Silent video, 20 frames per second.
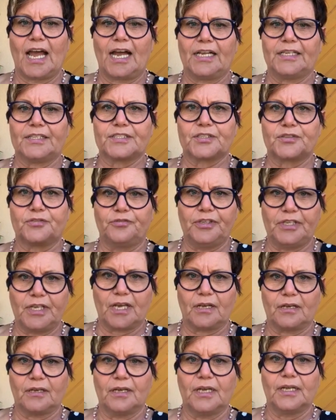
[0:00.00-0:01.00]
als
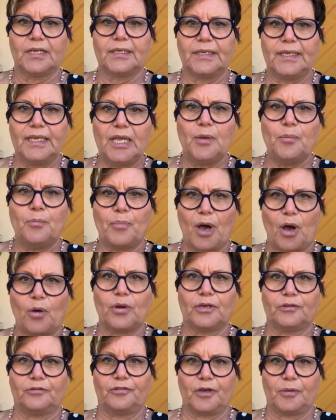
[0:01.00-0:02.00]
wir, die
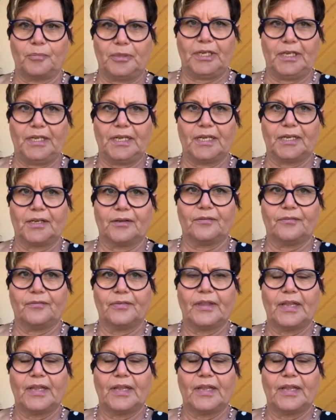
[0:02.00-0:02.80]
Bauernfamilien?